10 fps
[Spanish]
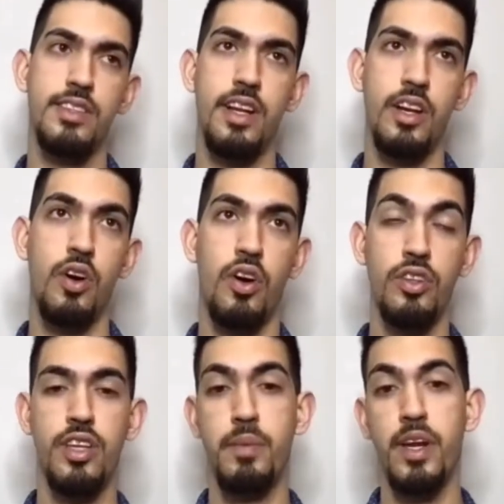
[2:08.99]
los
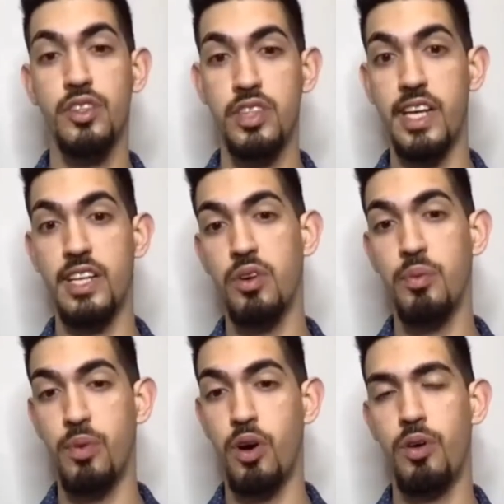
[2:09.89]
cortes de pelo sí ya son un
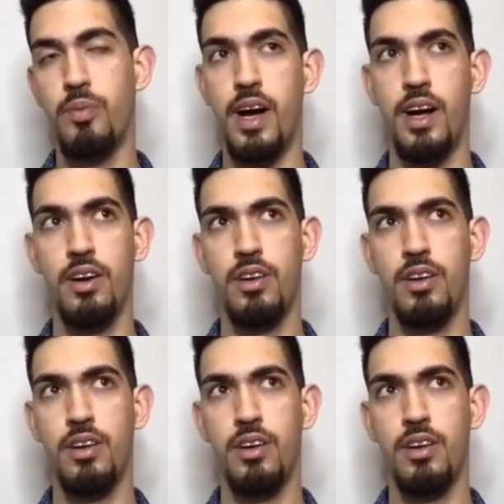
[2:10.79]
poco más,